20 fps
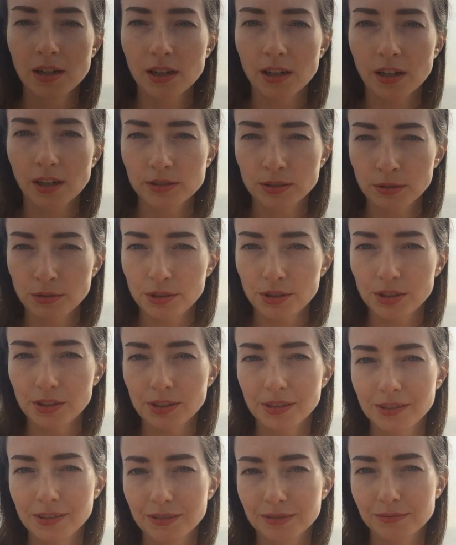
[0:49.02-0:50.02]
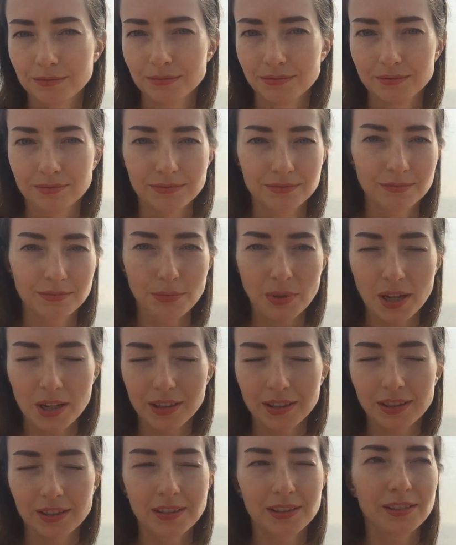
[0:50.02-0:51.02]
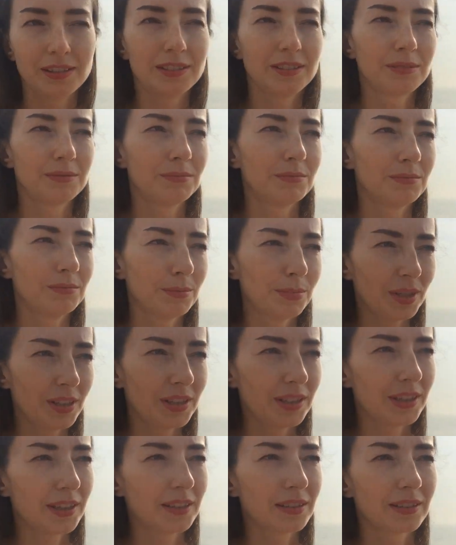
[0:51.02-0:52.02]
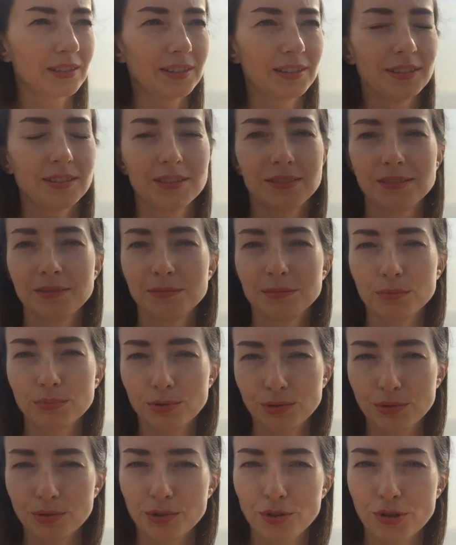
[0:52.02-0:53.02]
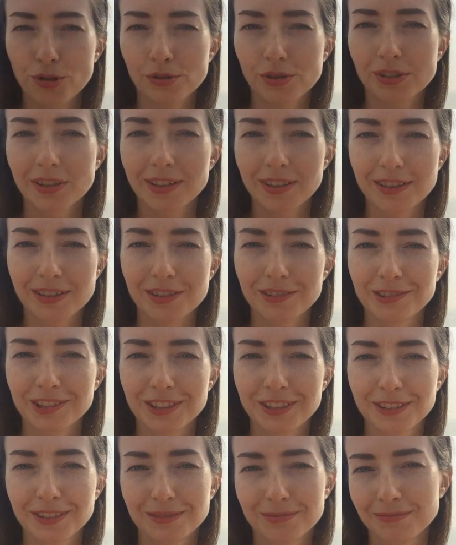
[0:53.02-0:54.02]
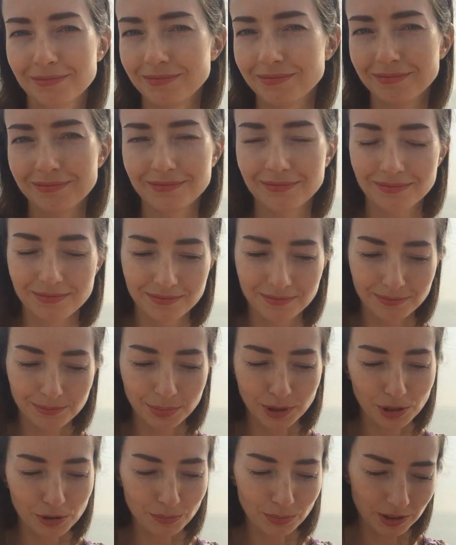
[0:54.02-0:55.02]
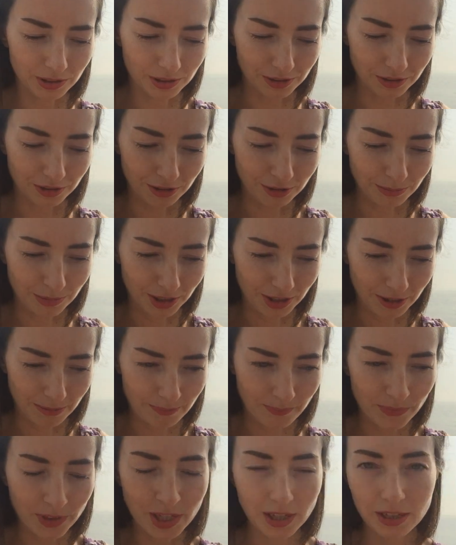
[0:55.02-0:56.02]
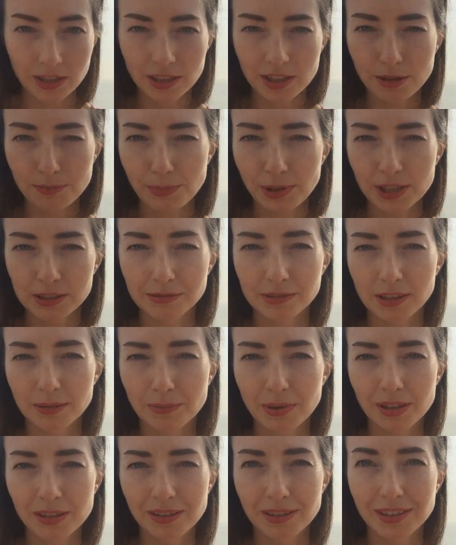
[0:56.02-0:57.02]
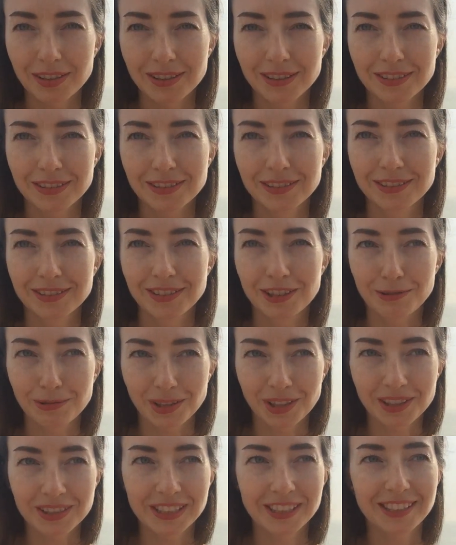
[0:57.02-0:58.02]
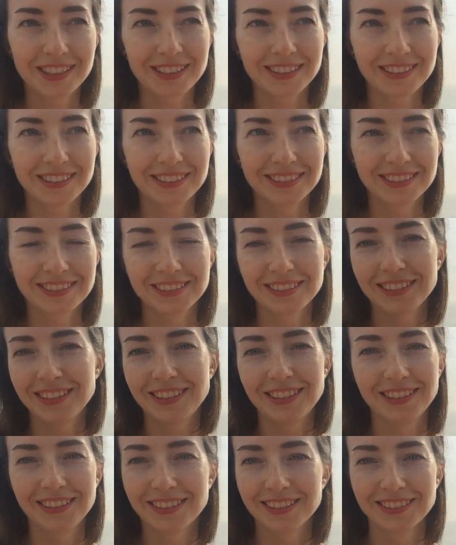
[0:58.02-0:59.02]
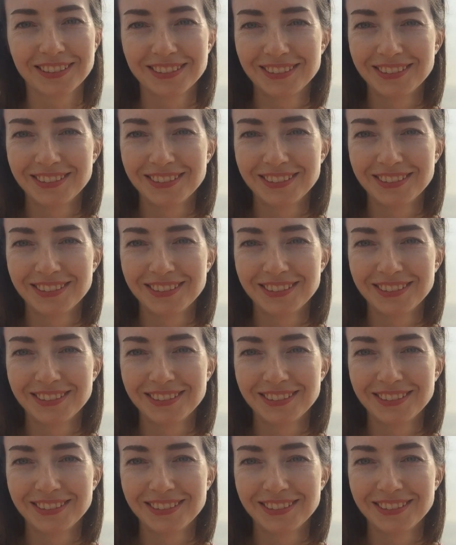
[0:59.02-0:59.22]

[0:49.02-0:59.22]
Хороший, мягкий, приятный. Буду еще заказывать. Полюбился он мне. Не первая банка, не вторая, и